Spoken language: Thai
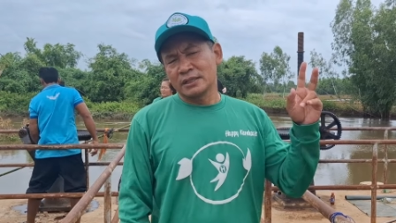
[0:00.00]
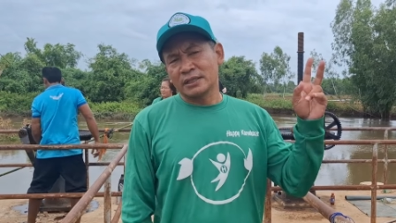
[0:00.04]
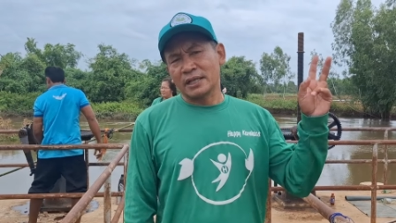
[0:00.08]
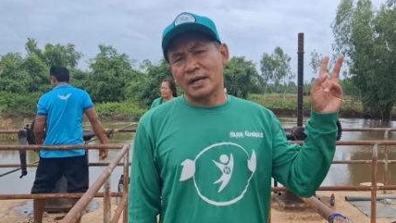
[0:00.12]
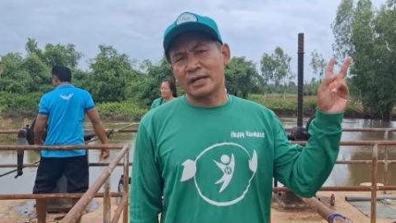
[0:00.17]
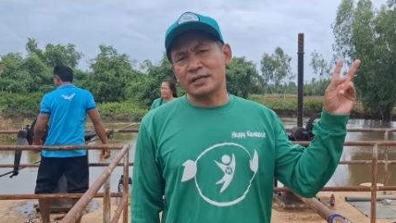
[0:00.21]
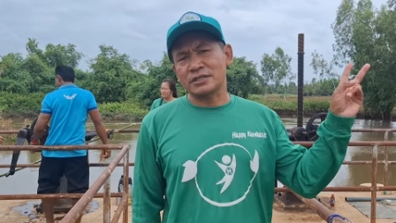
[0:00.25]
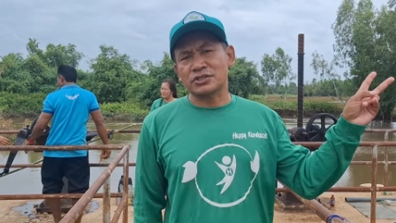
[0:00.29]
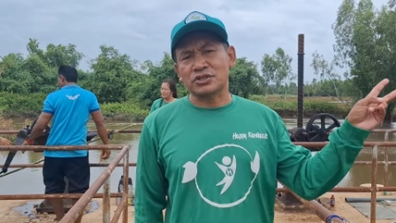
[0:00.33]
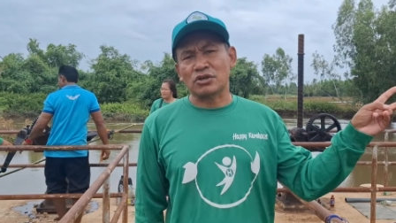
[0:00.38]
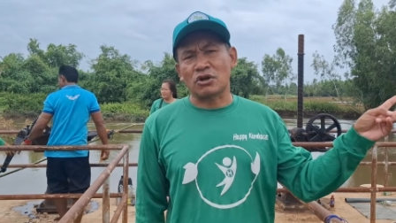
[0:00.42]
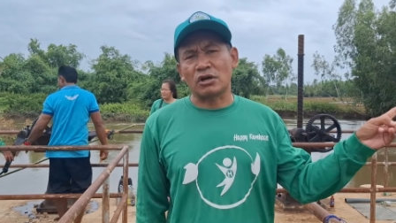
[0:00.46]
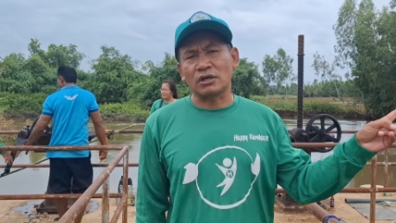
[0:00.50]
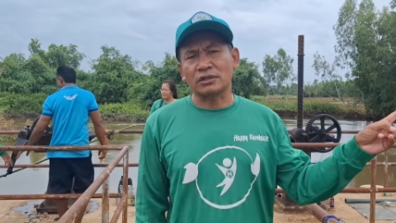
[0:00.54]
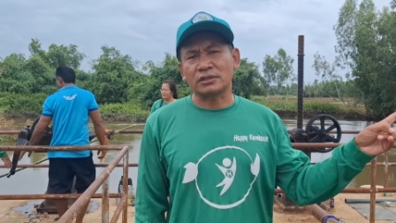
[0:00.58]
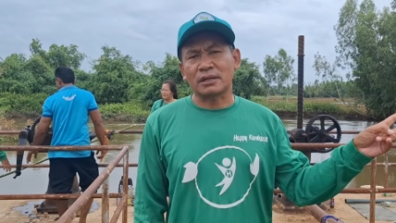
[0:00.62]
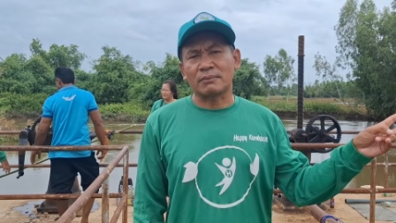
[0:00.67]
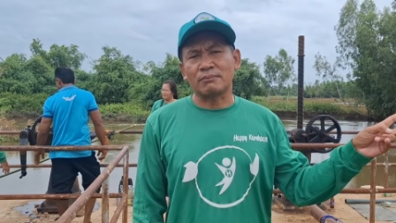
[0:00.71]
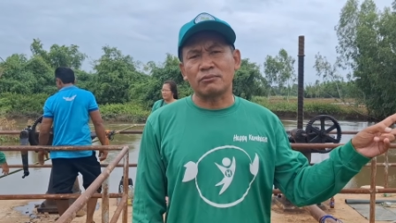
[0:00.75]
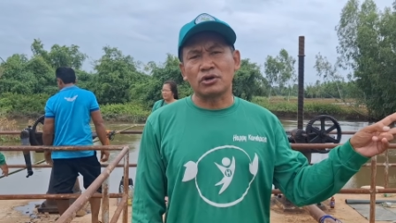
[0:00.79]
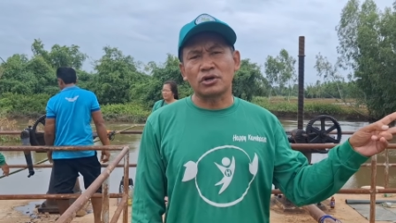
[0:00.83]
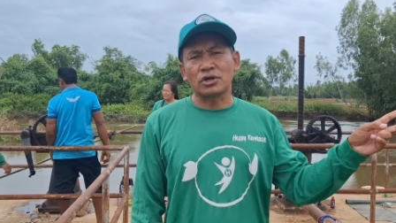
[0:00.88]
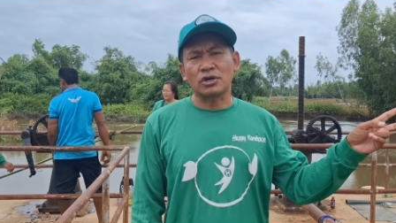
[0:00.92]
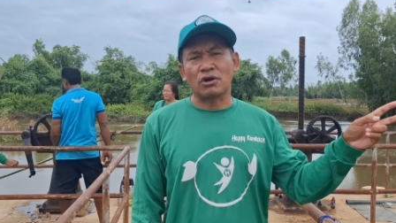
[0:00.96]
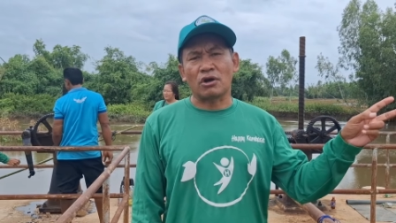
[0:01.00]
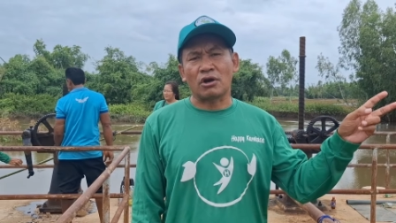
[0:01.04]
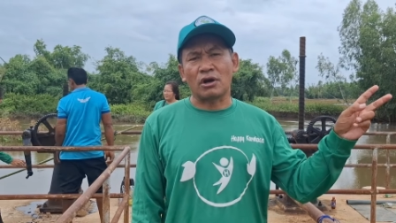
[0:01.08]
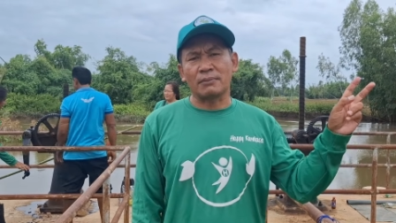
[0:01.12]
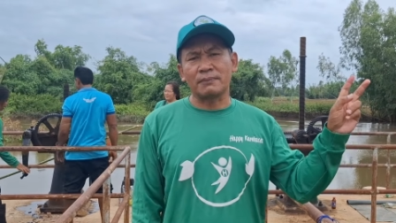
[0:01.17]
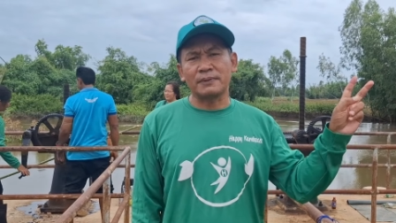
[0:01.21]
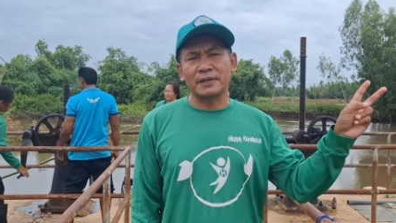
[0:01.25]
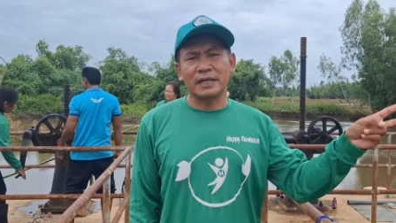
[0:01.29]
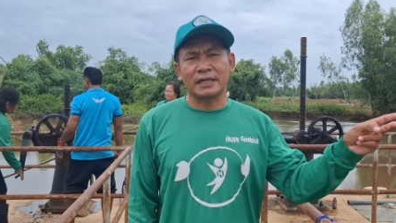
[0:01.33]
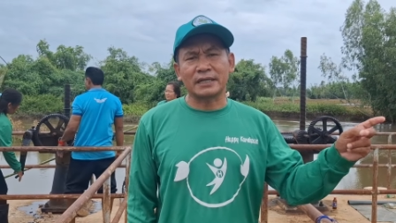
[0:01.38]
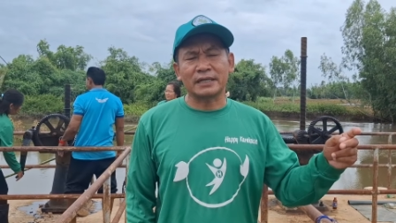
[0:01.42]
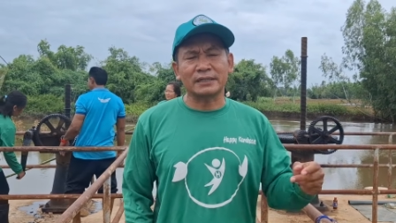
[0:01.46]
ทั้ง 2 ตำบลของ
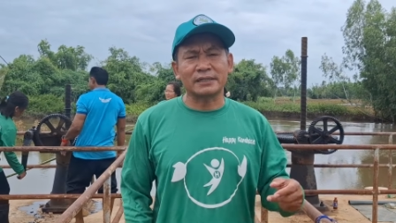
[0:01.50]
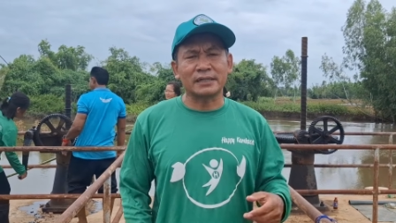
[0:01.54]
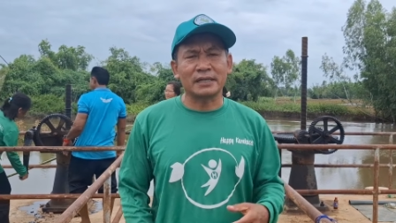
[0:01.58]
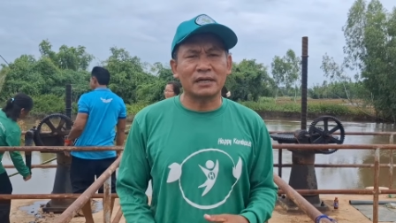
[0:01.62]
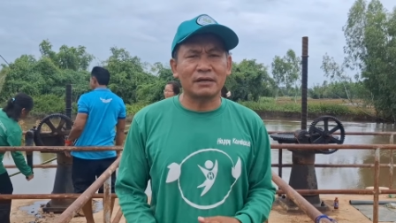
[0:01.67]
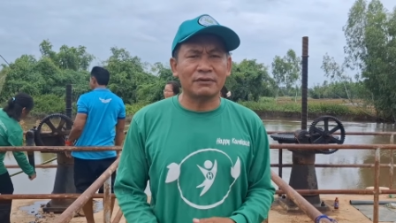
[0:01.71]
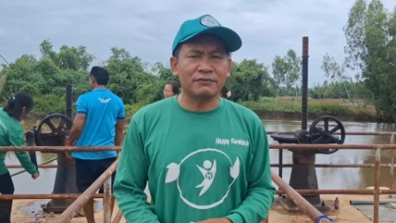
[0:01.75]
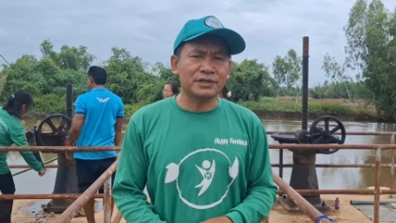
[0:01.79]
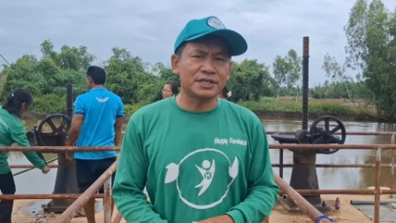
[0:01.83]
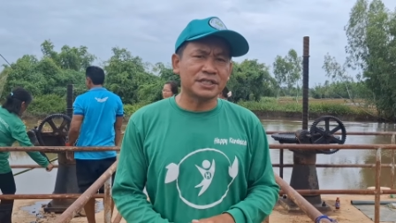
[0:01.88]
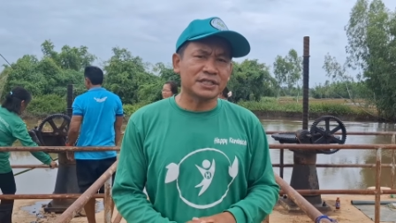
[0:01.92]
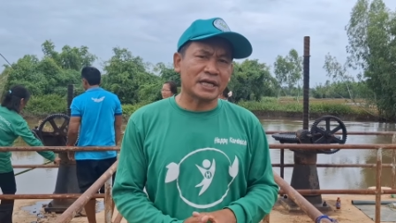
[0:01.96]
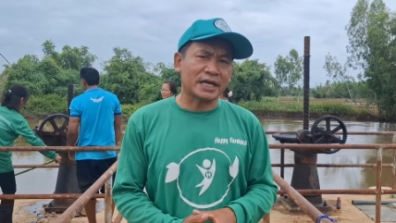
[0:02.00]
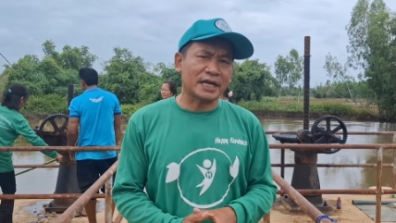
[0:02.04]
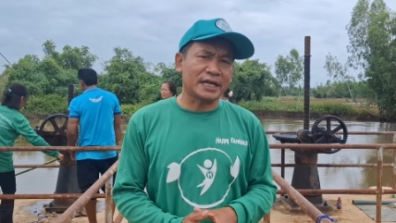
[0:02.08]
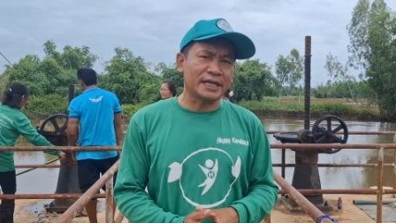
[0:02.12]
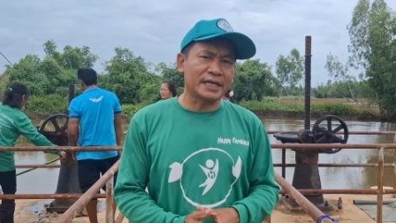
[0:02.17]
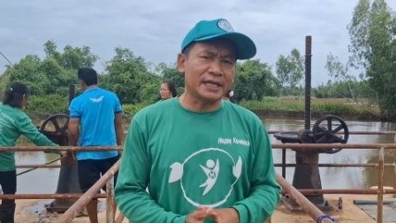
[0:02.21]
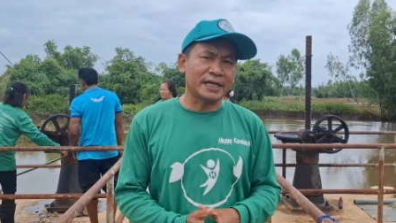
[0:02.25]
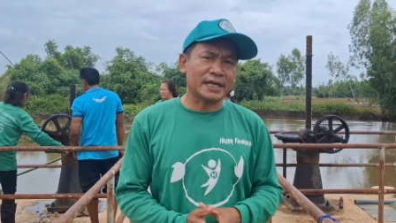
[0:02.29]
อำเภอกันทรวิชัย